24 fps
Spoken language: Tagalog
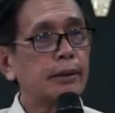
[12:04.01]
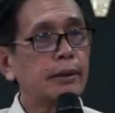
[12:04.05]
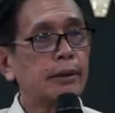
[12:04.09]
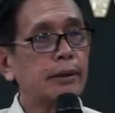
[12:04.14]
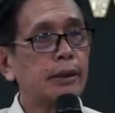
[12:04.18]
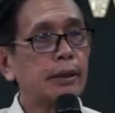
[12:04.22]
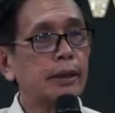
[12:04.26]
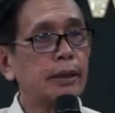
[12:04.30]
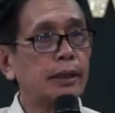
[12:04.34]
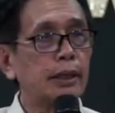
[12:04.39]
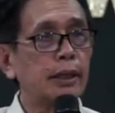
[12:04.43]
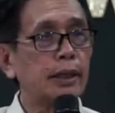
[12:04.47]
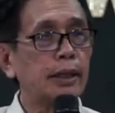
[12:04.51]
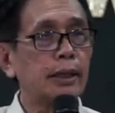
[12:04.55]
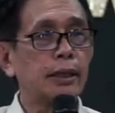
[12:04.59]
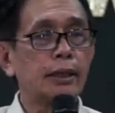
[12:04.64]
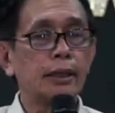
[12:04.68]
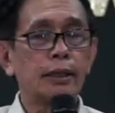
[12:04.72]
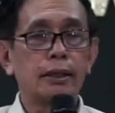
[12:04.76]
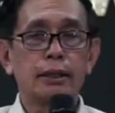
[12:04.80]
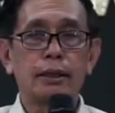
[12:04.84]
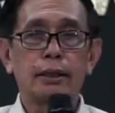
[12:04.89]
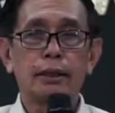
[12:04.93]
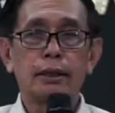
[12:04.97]
Hindi.
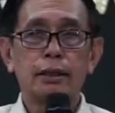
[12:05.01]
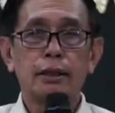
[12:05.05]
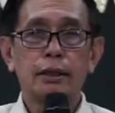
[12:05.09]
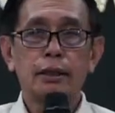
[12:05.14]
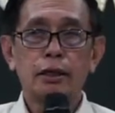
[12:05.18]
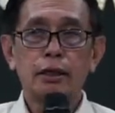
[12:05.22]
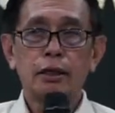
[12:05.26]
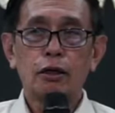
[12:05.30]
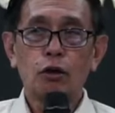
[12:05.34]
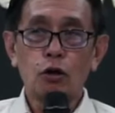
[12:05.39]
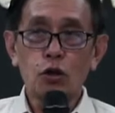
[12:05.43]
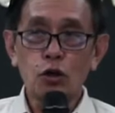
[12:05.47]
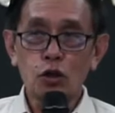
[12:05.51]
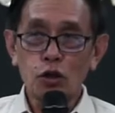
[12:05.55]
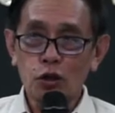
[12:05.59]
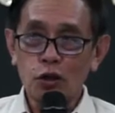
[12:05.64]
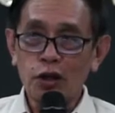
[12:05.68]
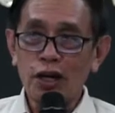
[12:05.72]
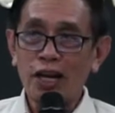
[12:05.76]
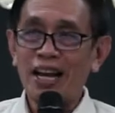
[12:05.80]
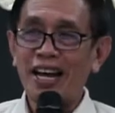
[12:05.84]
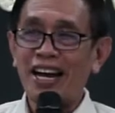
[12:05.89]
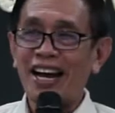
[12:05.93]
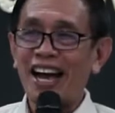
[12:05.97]
Gusto
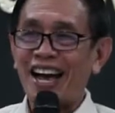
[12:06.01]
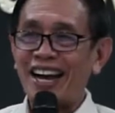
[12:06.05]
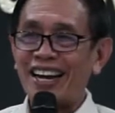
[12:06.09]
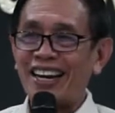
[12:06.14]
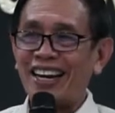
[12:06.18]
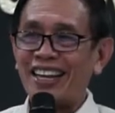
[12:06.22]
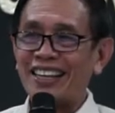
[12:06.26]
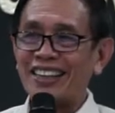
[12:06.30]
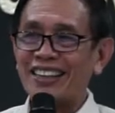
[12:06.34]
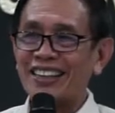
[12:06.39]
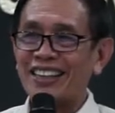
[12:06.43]
nilang aklat.